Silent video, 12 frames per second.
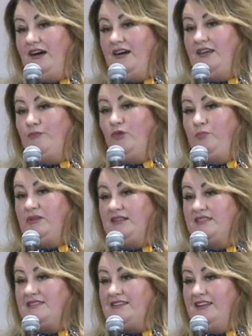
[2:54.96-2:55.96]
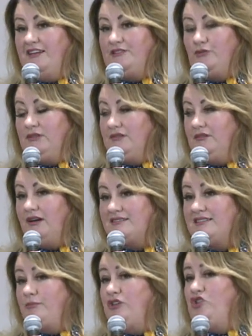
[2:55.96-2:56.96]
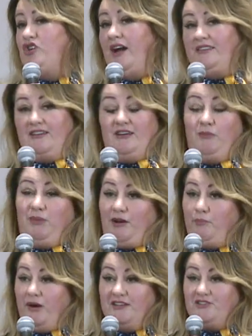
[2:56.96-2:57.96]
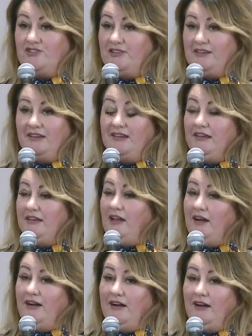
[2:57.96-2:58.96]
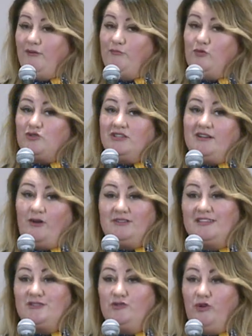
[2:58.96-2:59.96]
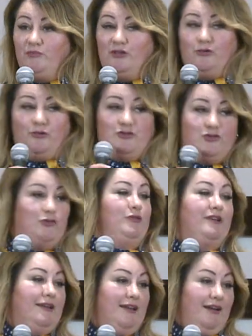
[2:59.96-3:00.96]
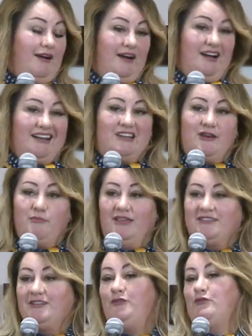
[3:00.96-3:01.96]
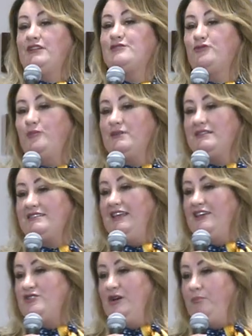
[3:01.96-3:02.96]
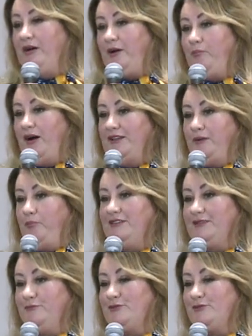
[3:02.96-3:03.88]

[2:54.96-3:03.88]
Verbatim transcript: Ему 15 лет, он замечательный барабанщик. Музыка у нас днем и ночью – а, гремит. У нас дома настоящие барабаны, поэтому